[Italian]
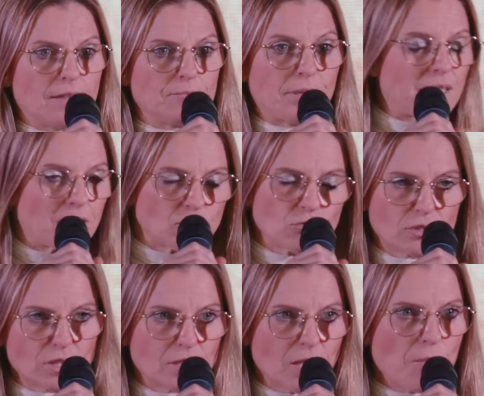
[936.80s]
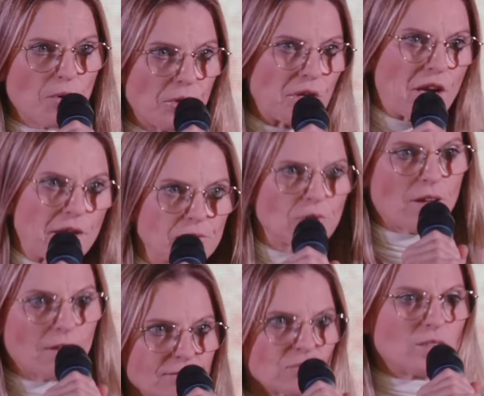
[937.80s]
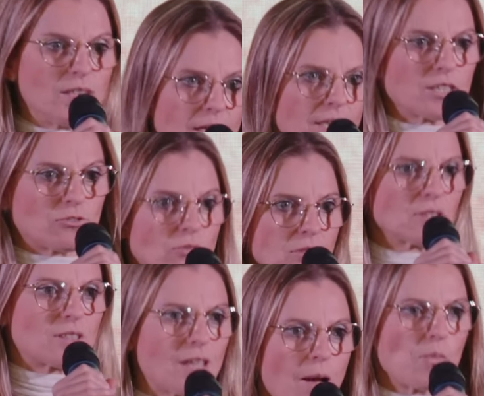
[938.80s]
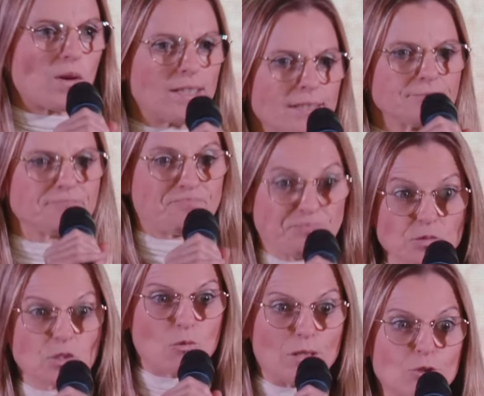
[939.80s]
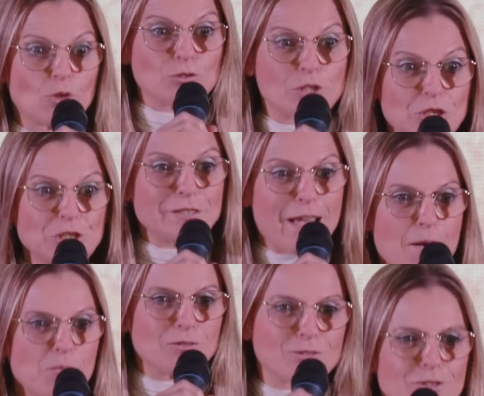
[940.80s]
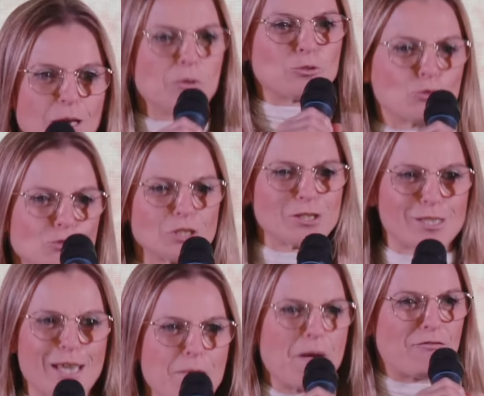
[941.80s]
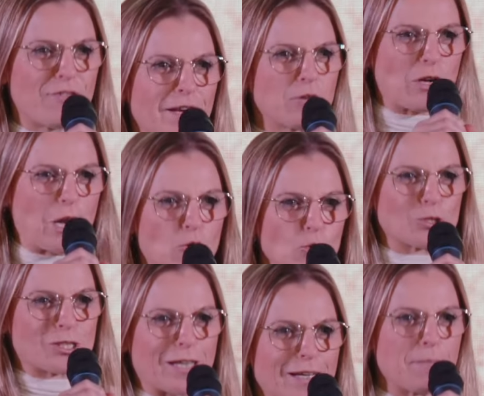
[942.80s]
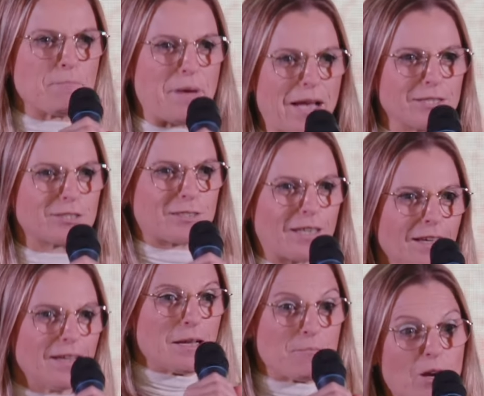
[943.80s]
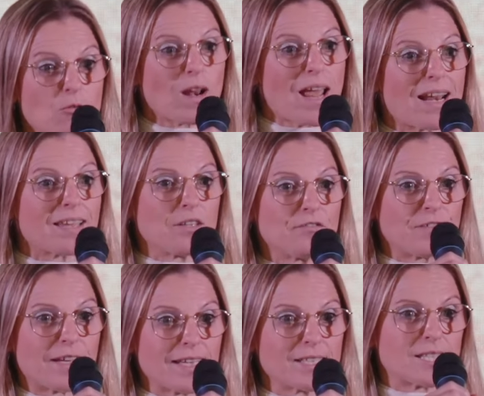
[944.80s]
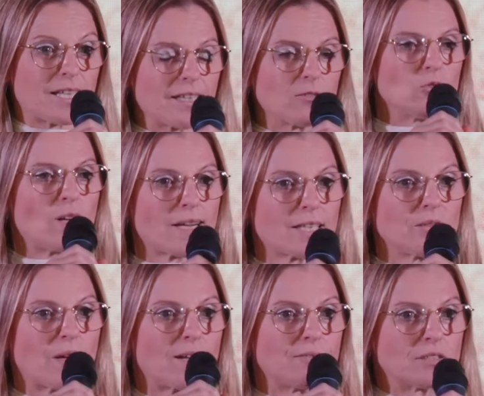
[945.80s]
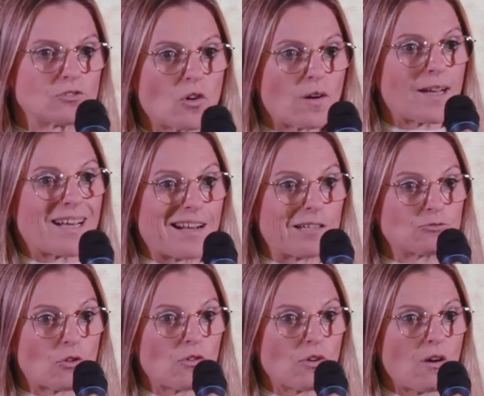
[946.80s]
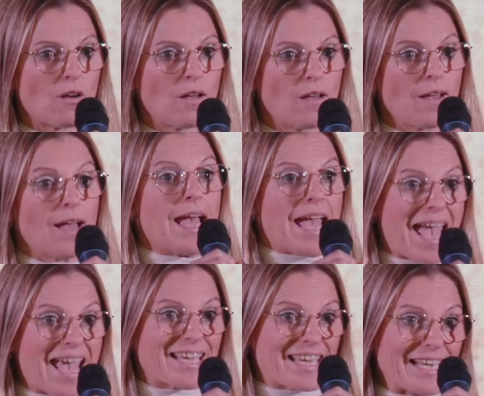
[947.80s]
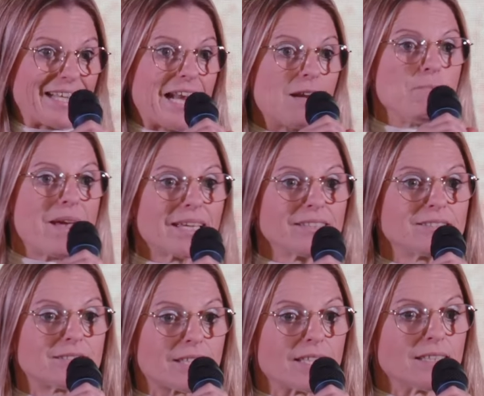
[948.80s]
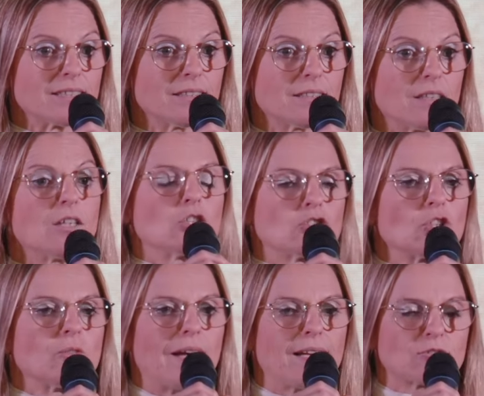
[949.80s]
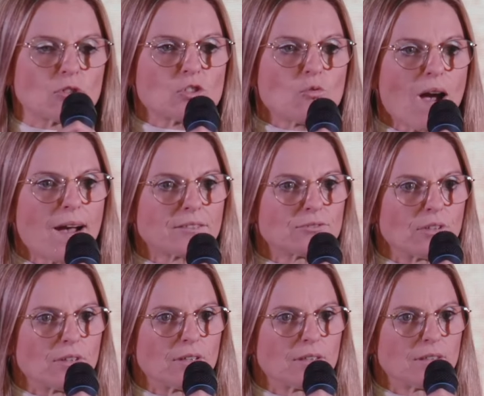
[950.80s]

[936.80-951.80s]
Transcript: perché tutti stiamo correndo, eh? vuol dire che tutti stiamo lì, quando lo decidiamo, siamo tutti insieme a fare quella corsa campestre. Ma qual è la differenza che uno arriva alla vittoria e l'altro no? È che nel mentre, dov'è il tuo sguardo?